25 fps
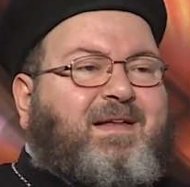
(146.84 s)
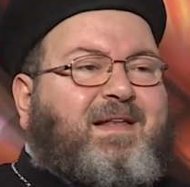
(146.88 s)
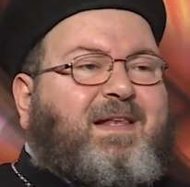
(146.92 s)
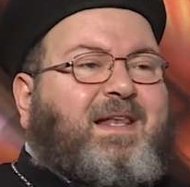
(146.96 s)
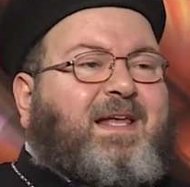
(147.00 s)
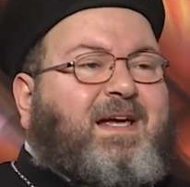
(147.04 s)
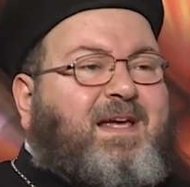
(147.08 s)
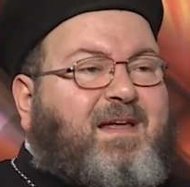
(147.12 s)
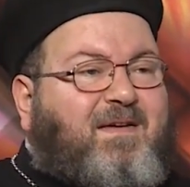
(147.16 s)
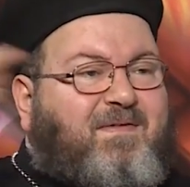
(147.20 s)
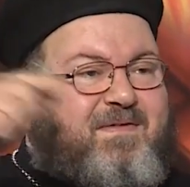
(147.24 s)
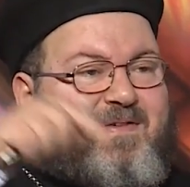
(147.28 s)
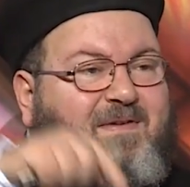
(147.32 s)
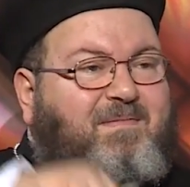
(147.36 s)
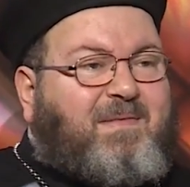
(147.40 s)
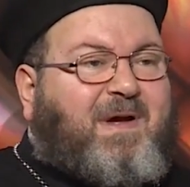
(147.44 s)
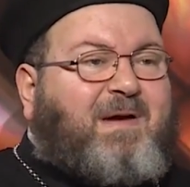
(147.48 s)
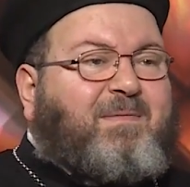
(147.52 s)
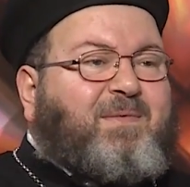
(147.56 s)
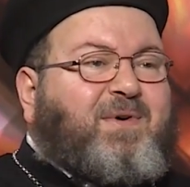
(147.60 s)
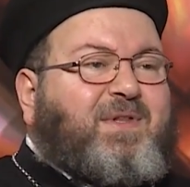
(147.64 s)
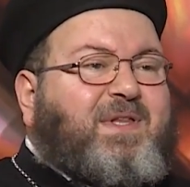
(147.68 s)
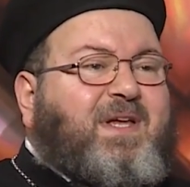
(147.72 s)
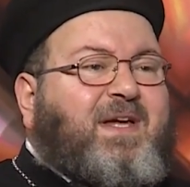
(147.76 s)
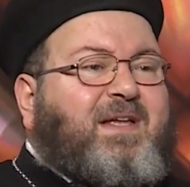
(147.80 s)
لكن في
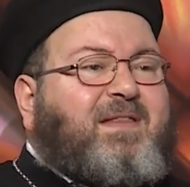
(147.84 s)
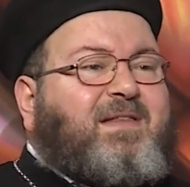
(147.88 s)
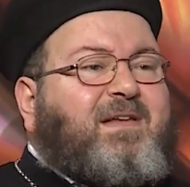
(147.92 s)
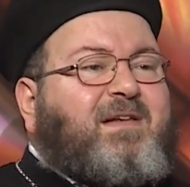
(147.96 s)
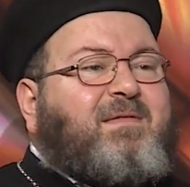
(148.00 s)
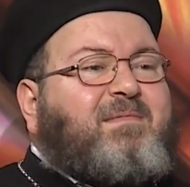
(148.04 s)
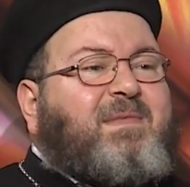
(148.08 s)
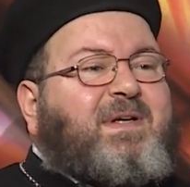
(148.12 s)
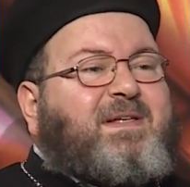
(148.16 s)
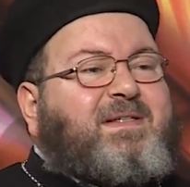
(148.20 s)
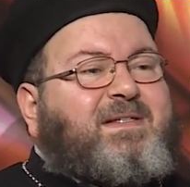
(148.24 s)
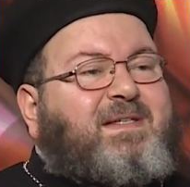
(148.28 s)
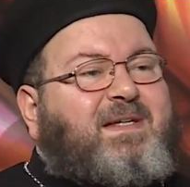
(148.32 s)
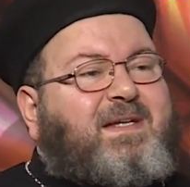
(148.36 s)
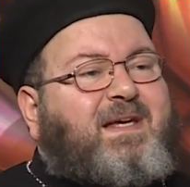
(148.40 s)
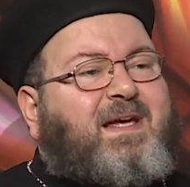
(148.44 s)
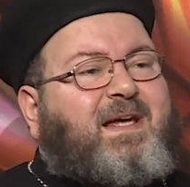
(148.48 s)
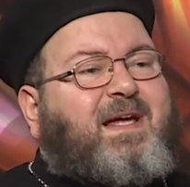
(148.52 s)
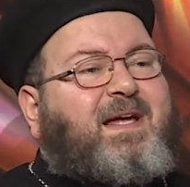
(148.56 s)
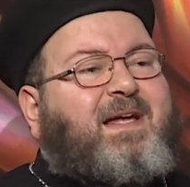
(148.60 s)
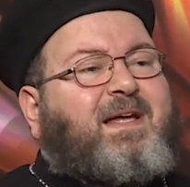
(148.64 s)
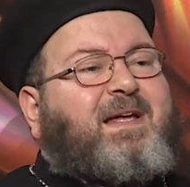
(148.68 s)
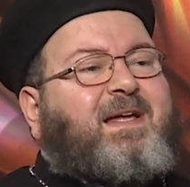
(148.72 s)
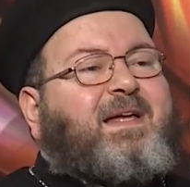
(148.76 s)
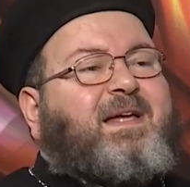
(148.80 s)
معموديه
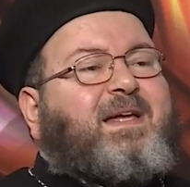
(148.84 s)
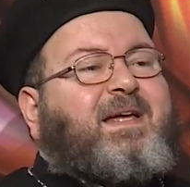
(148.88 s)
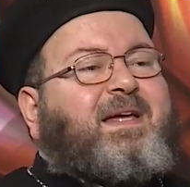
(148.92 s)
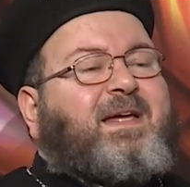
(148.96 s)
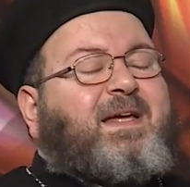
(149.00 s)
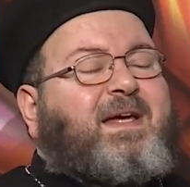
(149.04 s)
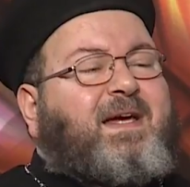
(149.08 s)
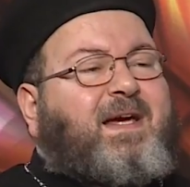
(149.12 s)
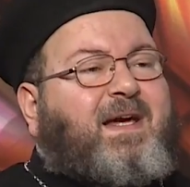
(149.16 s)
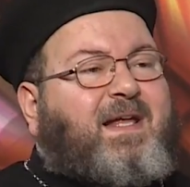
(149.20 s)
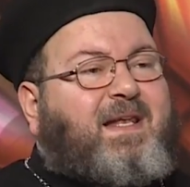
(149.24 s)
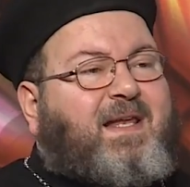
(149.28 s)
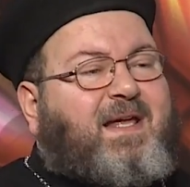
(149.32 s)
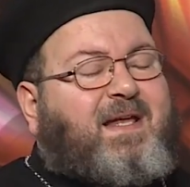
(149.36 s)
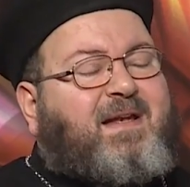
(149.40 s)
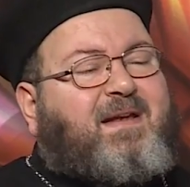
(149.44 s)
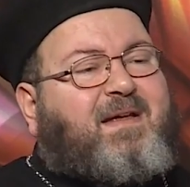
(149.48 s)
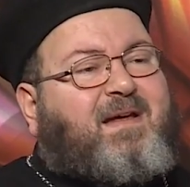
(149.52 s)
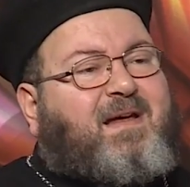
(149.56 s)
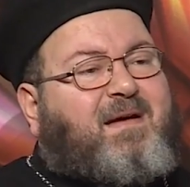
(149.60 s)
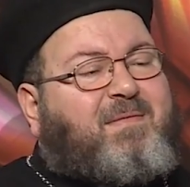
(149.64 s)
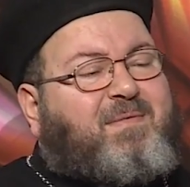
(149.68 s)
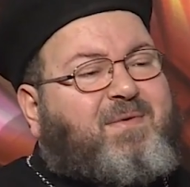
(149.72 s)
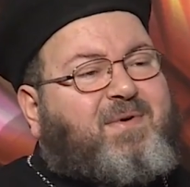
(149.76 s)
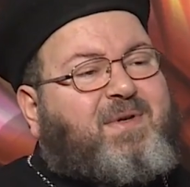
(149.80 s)
المسيح اعلان
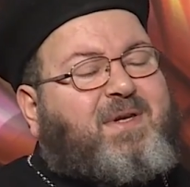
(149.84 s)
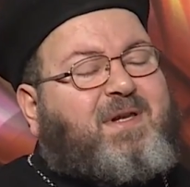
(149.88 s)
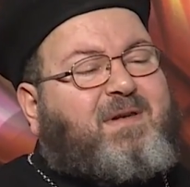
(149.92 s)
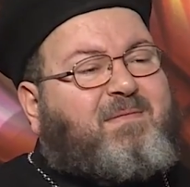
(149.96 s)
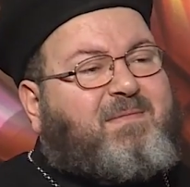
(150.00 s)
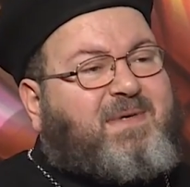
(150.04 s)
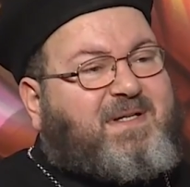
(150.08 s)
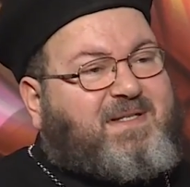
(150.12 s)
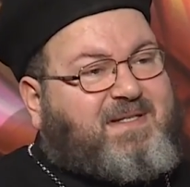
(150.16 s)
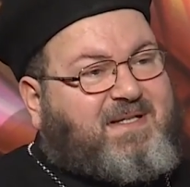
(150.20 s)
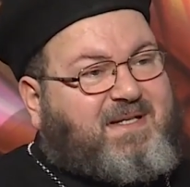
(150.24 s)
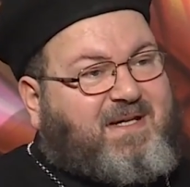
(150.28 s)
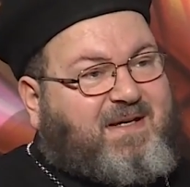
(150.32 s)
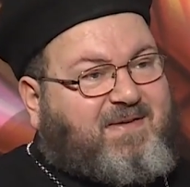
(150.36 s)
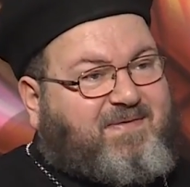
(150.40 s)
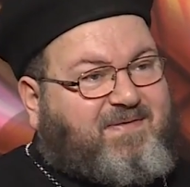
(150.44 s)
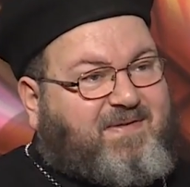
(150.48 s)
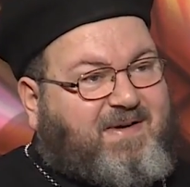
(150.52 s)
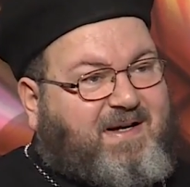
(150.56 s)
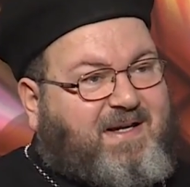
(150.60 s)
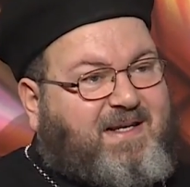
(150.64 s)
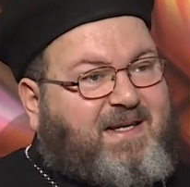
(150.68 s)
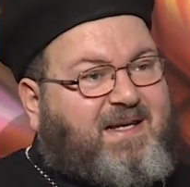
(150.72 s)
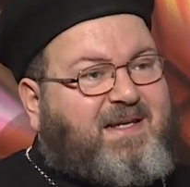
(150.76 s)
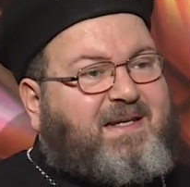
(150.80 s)
قبول المسيح
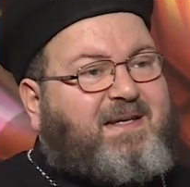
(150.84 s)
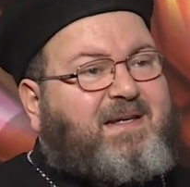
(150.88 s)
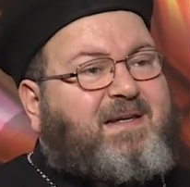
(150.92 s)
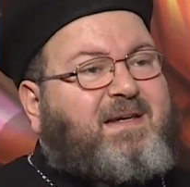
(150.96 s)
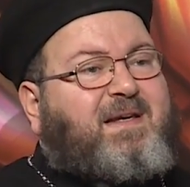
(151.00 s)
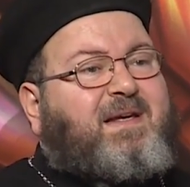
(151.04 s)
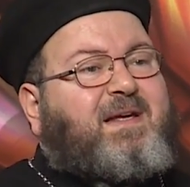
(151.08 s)
فعلا